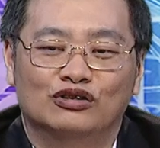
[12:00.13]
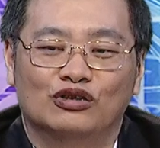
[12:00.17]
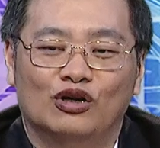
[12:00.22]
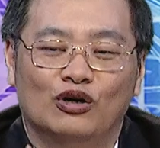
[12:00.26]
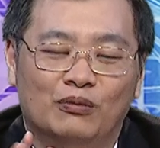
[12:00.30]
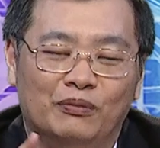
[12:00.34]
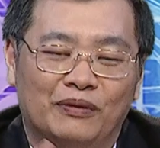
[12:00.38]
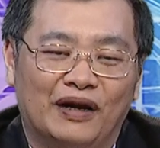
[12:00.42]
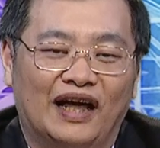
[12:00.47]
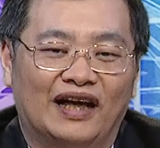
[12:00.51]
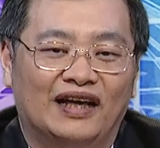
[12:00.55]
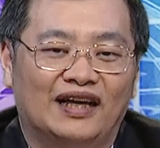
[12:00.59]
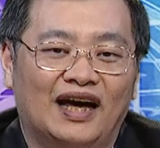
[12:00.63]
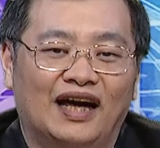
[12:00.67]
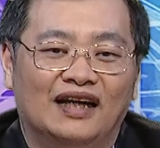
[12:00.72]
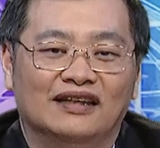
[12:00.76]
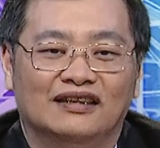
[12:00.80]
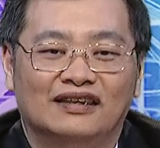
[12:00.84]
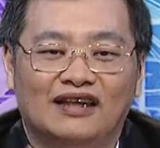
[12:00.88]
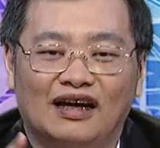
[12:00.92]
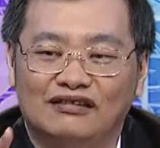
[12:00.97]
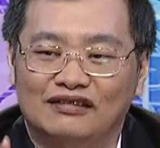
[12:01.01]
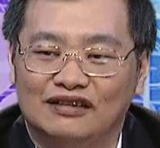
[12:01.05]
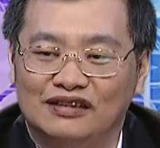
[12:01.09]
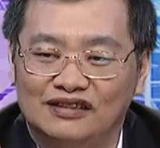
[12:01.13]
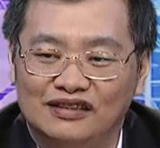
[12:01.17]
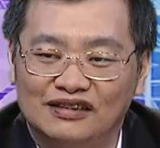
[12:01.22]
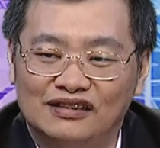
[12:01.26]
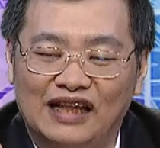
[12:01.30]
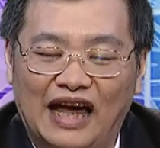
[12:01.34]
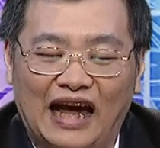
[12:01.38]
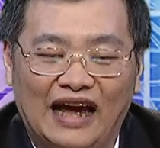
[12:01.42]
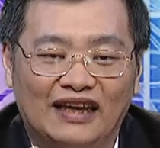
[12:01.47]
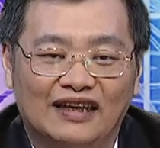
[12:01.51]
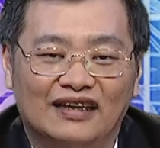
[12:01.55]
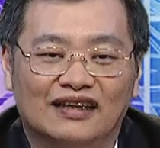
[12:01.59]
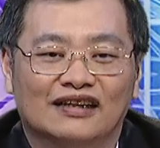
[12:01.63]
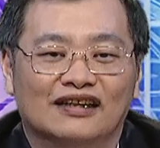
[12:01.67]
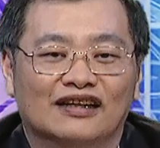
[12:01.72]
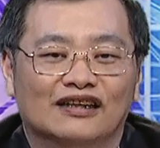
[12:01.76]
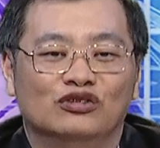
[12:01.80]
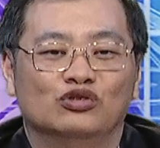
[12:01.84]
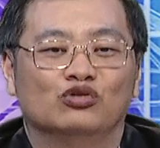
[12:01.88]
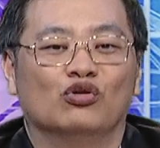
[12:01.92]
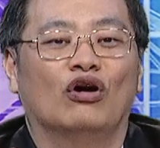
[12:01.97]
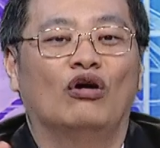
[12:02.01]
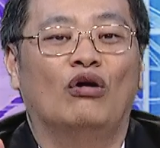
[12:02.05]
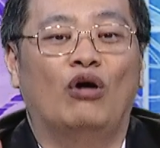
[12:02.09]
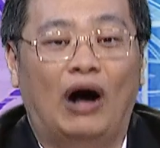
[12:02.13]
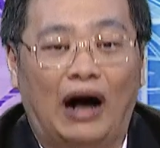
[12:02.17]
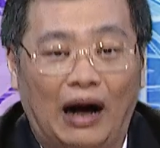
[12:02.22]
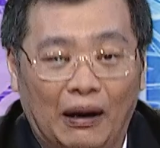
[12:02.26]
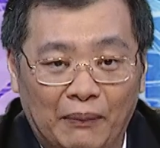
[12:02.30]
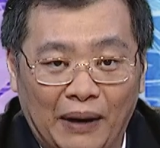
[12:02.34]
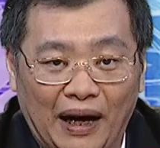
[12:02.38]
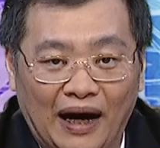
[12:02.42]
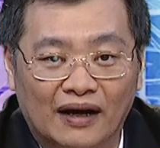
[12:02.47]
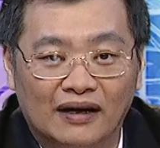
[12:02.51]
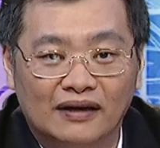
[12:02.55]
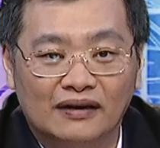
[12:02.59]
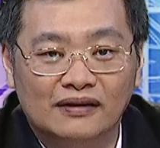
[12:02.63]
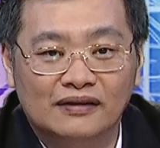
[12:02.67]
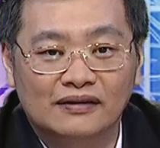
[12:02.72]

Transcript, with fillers: 时候我们来看，到底是哪一个人说谎嘛？